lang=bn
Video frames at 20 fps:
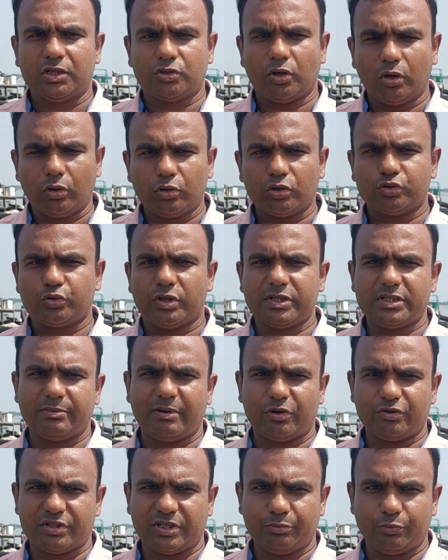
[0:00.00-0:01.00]
সংকোচ রয়েছে
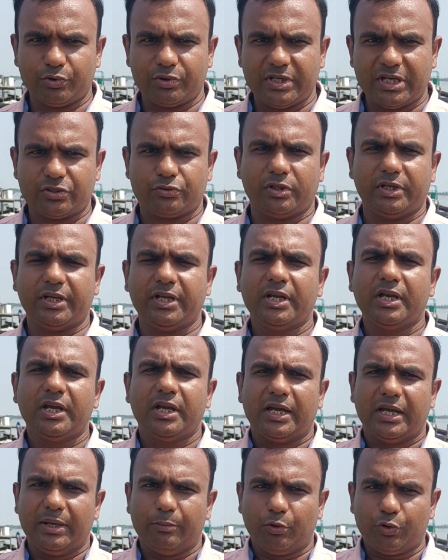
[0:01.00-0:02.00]
মানুষের মধ্যে আসলে
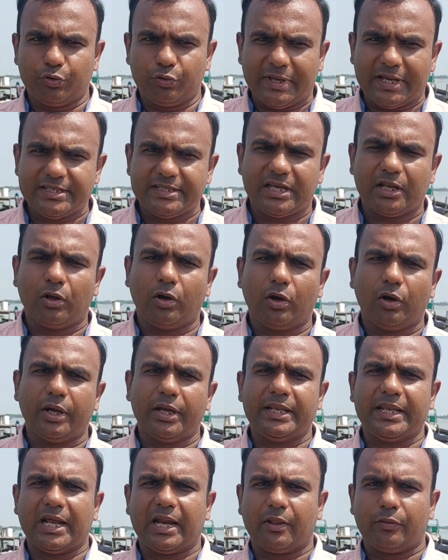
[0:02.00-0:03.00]
মধু ভেজাল
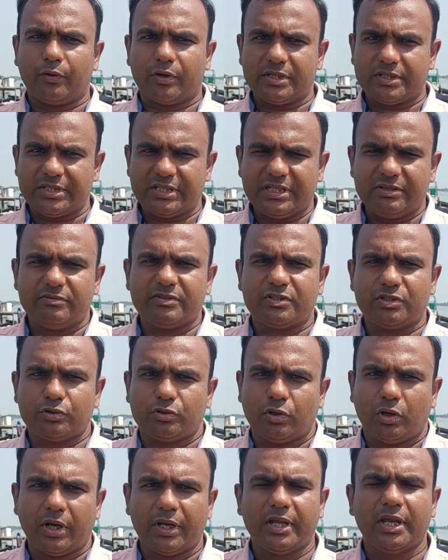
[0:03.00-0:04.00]
হয় নানা ধরনের চিনি
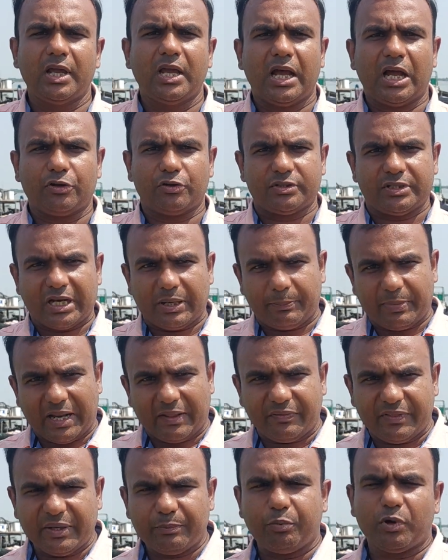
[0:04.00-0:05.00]
মিশ্রিত হয় আসলে যারা
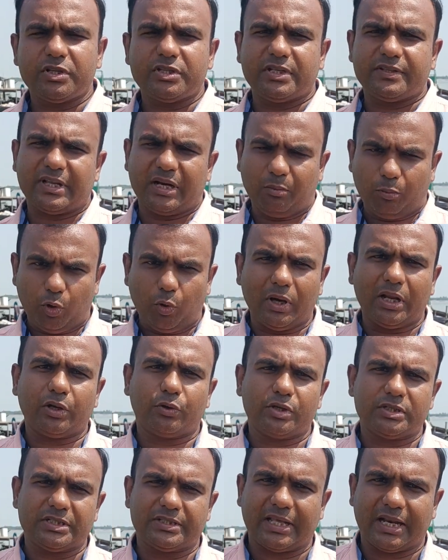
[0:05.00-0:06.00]
প্রান্তিক পর্যায়ে যারা মোবাইল
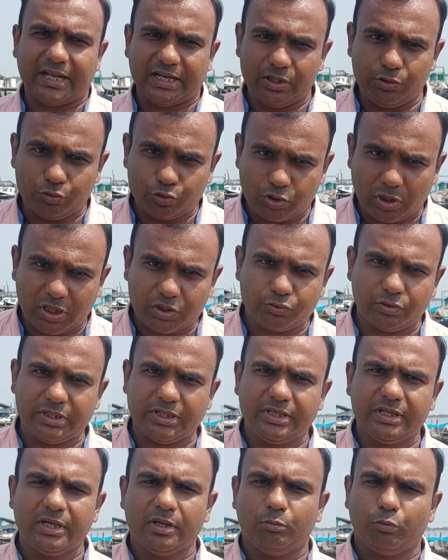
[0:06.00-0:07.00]
রয়েছে তারা কিন্তু
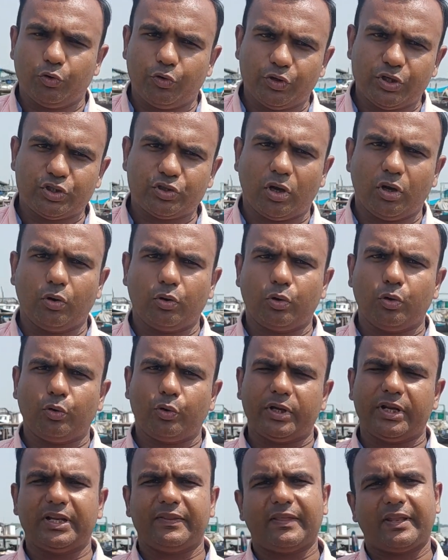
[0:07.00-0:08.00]
সরাসরি মধুটি সংগ্রহ
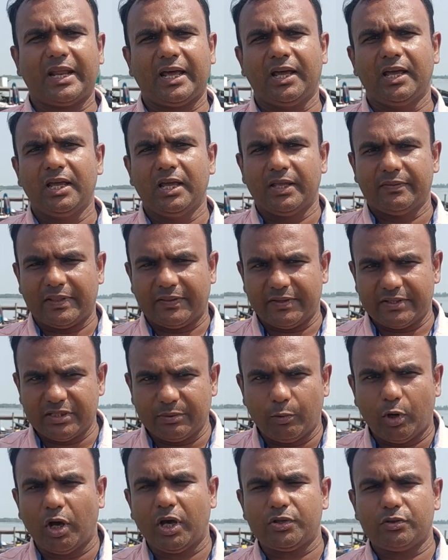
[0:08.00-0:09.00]
করে এনে তারা তাদের যে
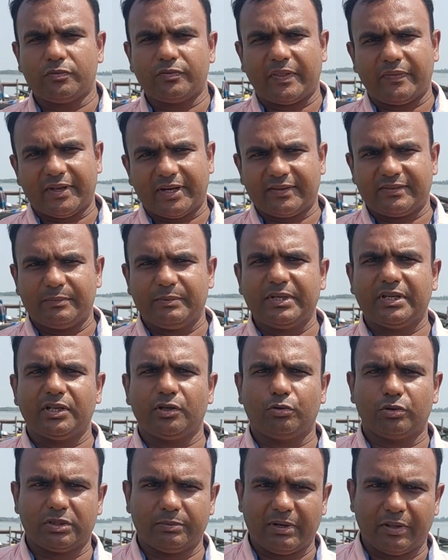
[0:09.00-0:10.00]
মহাজন তাদের কাছে
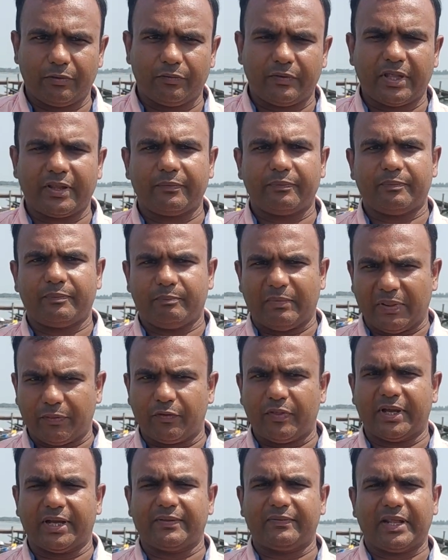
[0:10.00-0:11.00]
বিক্রি করতে বাধ্য
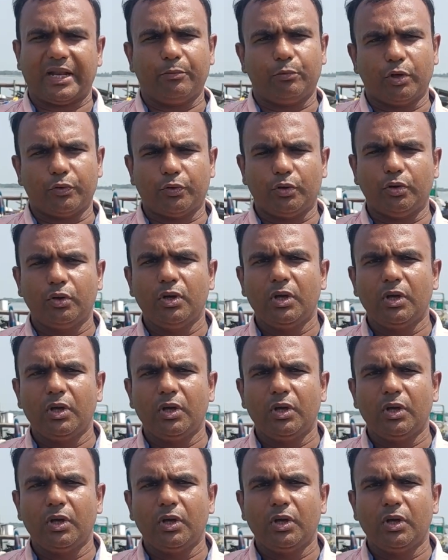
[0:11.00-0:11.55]
থাকেন তারা মূলত